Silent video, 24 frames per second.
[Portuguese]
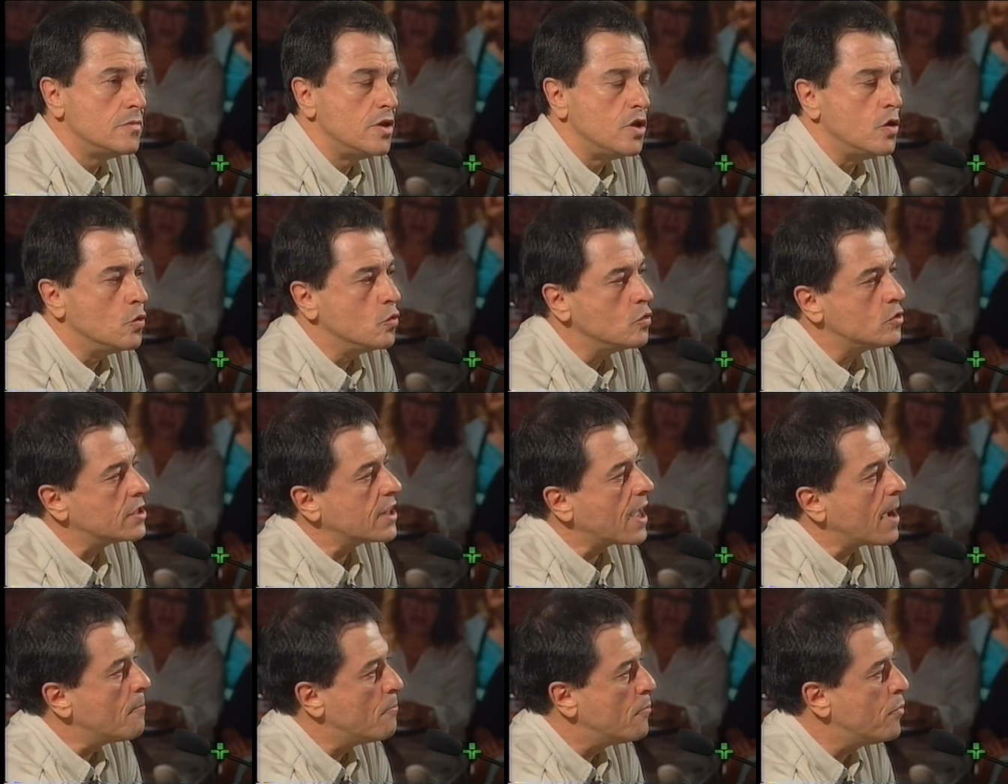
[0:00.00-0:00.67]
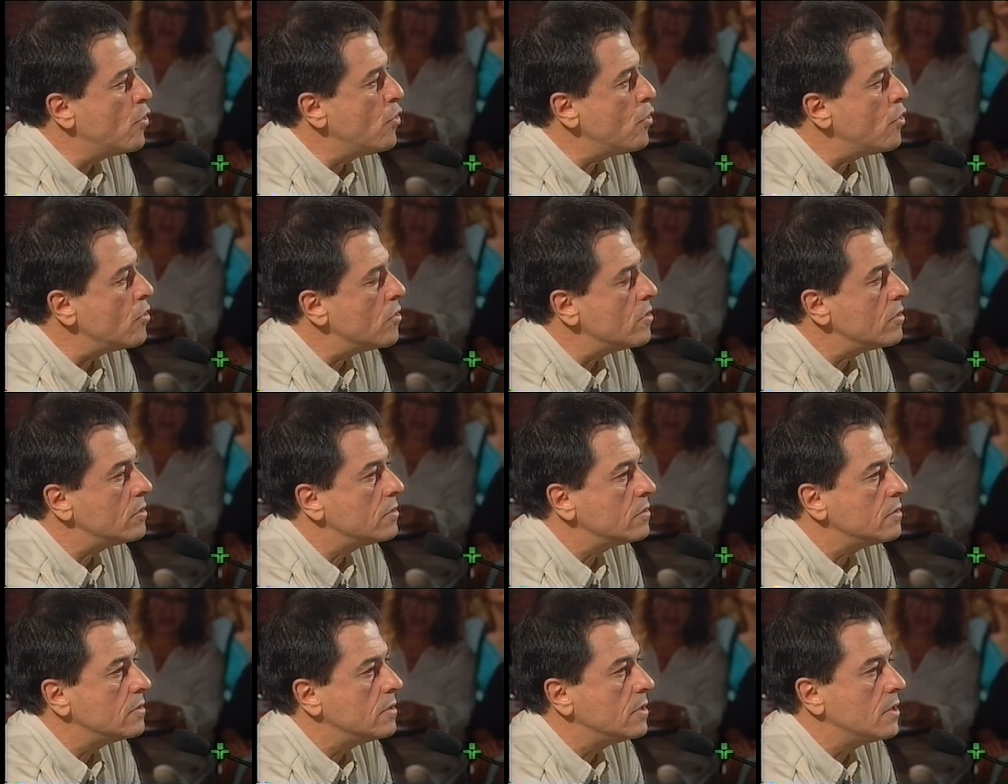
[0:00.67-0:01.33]
um tabu
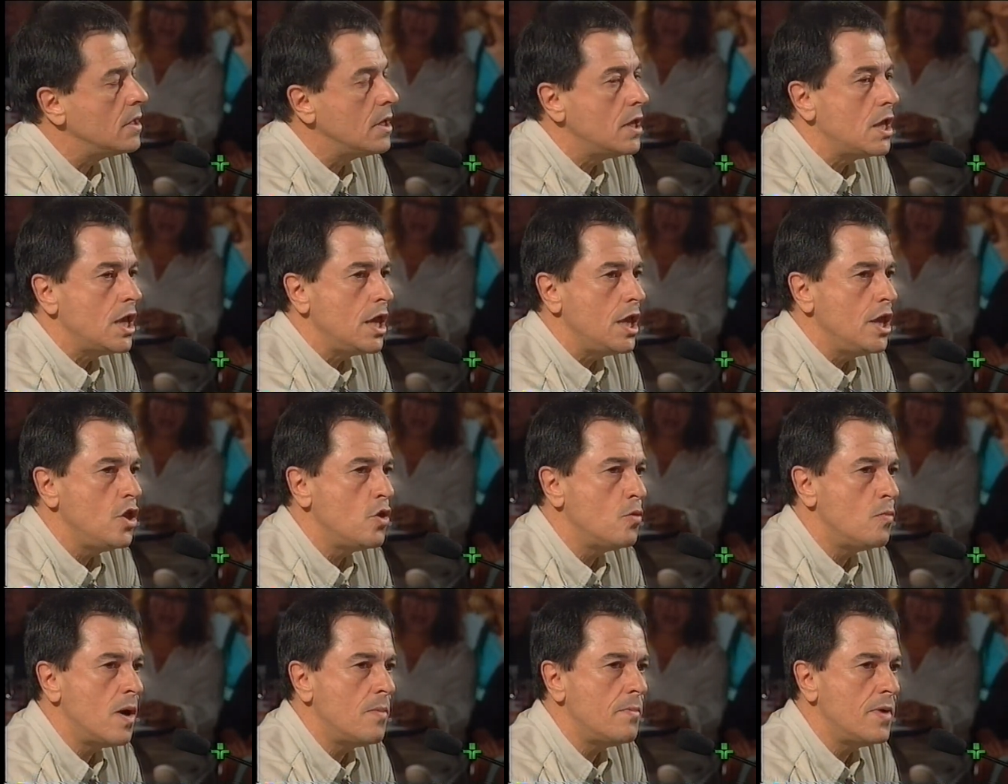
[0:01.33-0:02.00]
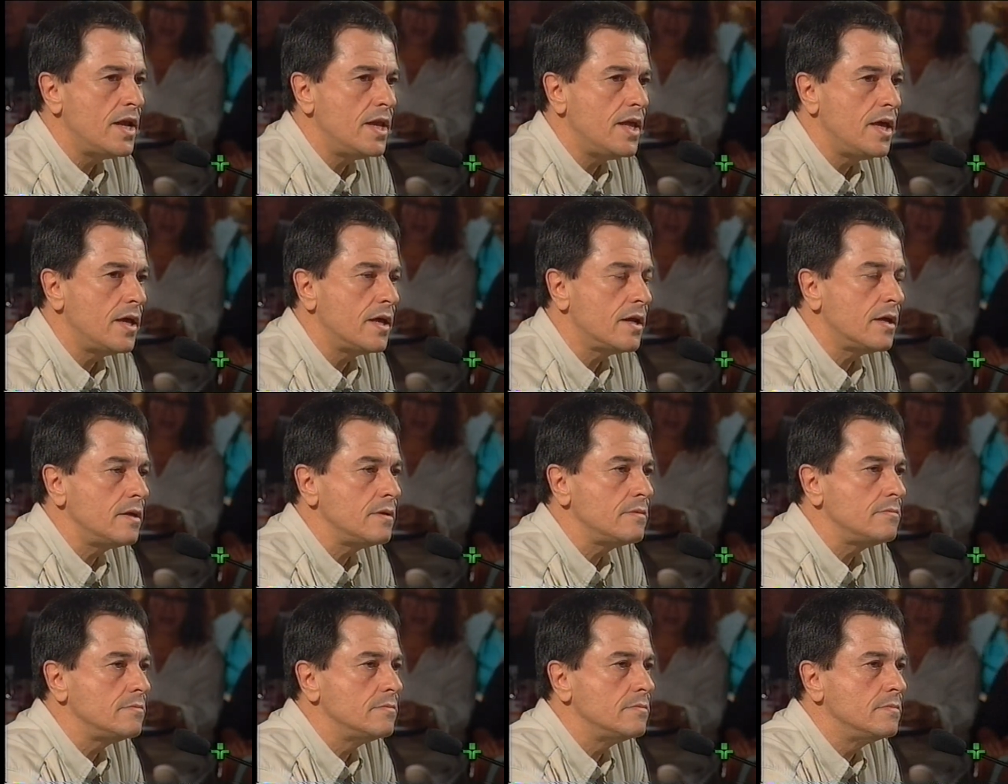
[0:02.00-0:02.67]
e uma
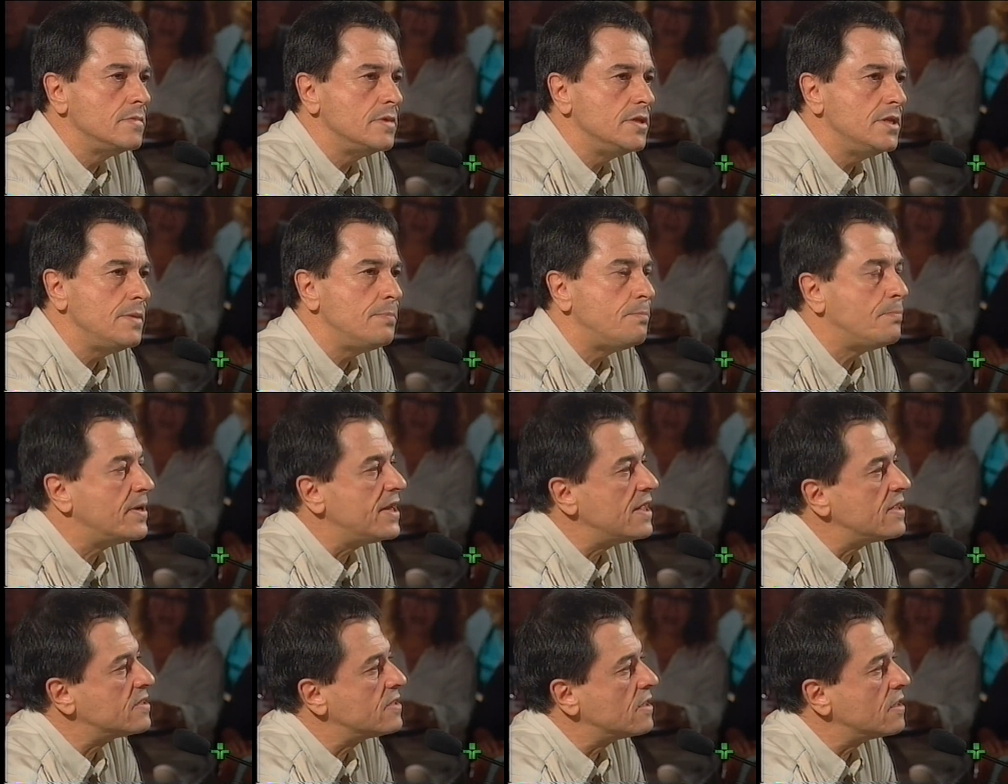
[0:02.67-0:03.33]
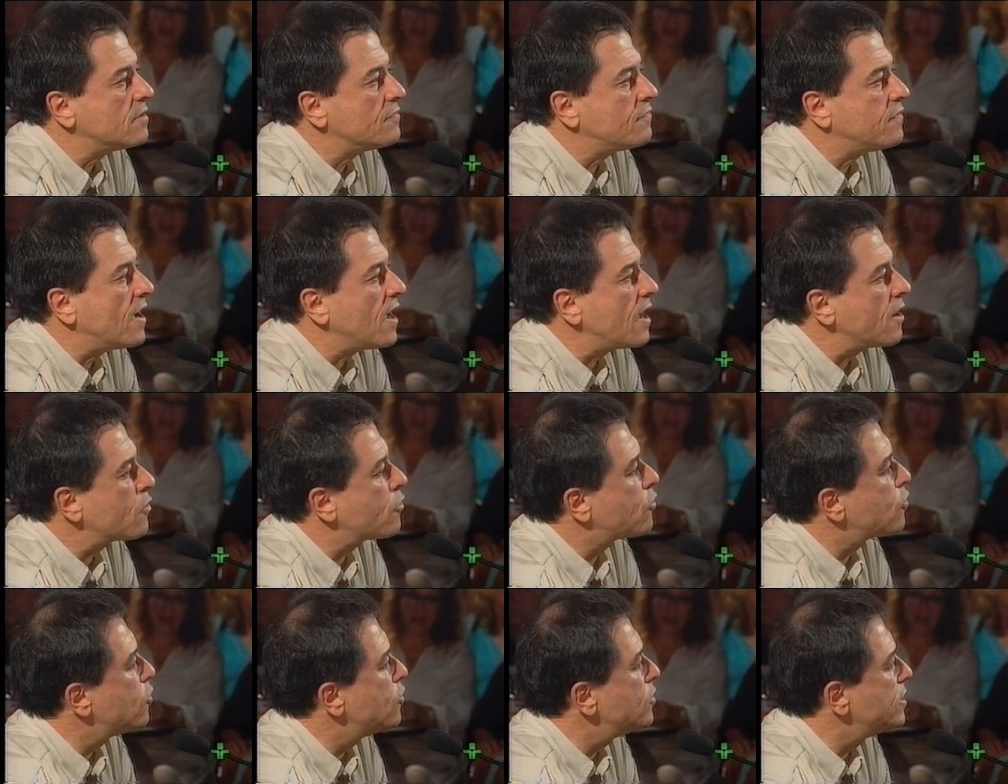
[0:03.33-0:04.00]
maneira de preservar
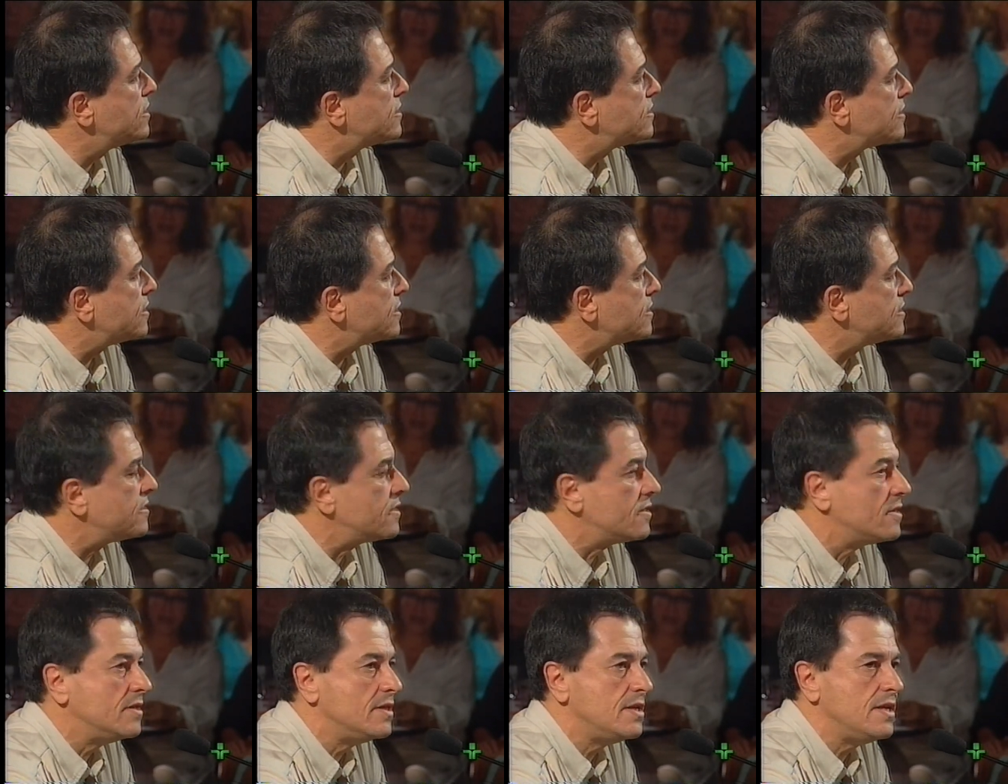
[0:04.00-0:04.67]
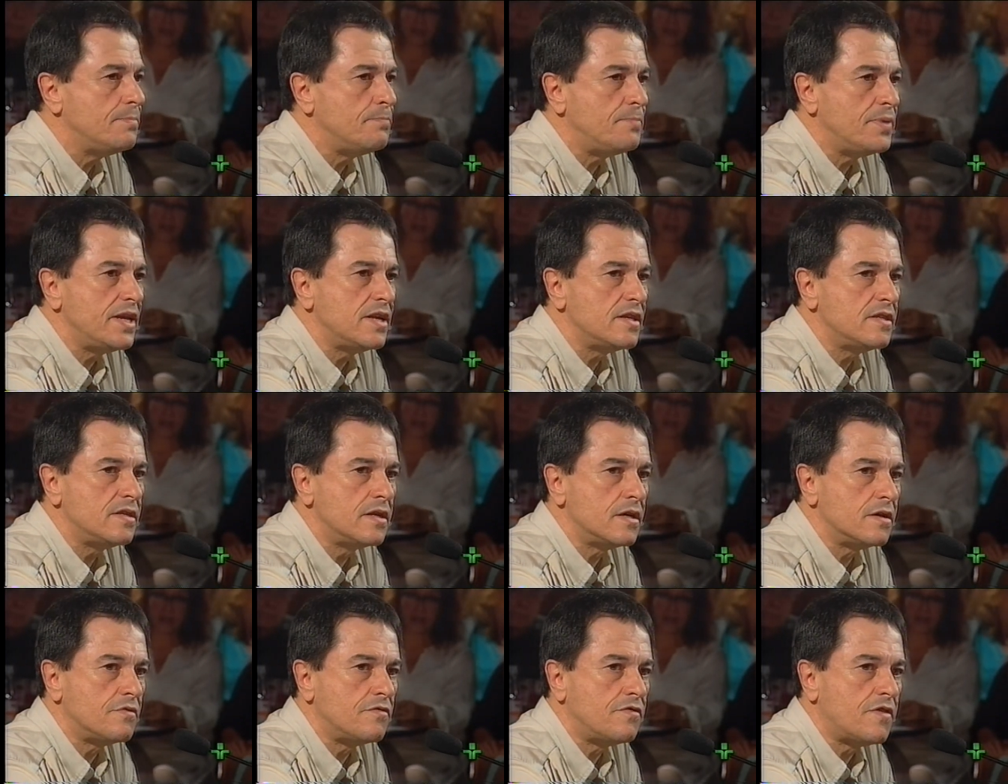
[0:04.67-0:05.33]
coisas, de
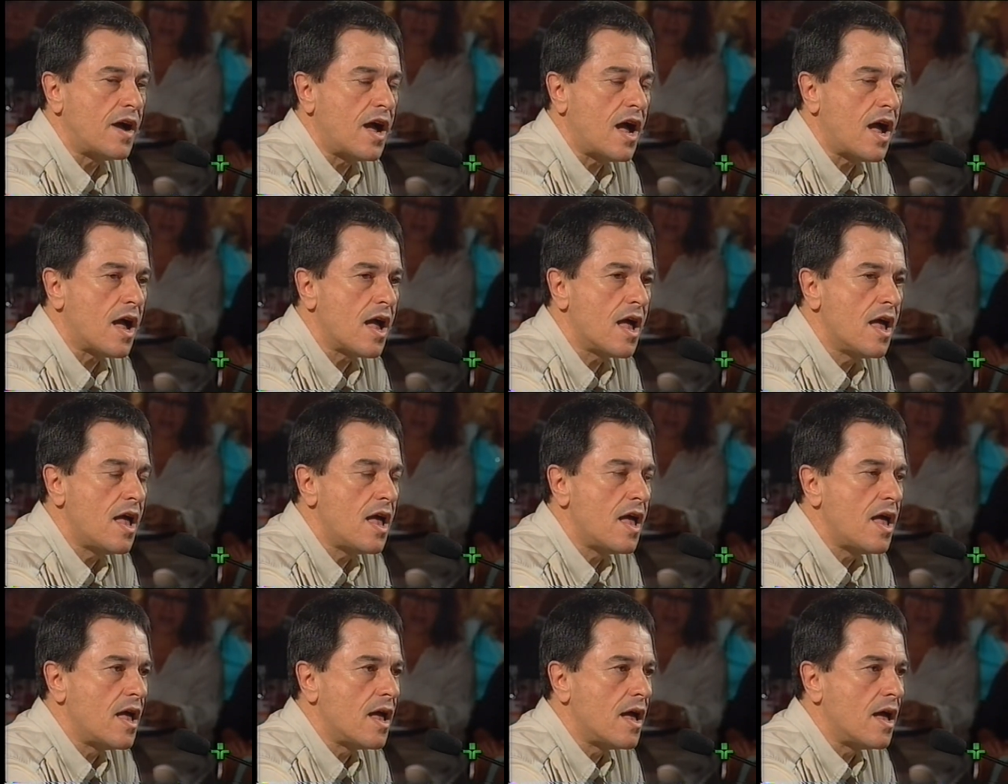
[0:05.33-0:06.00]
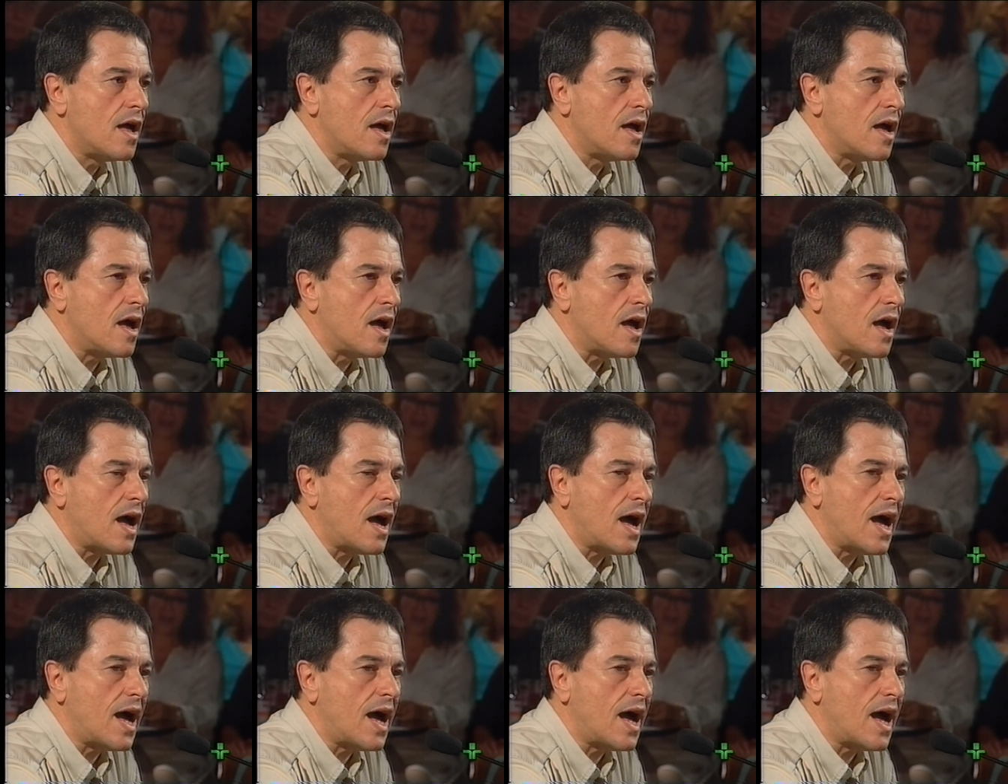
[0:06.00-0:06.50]
preservar a,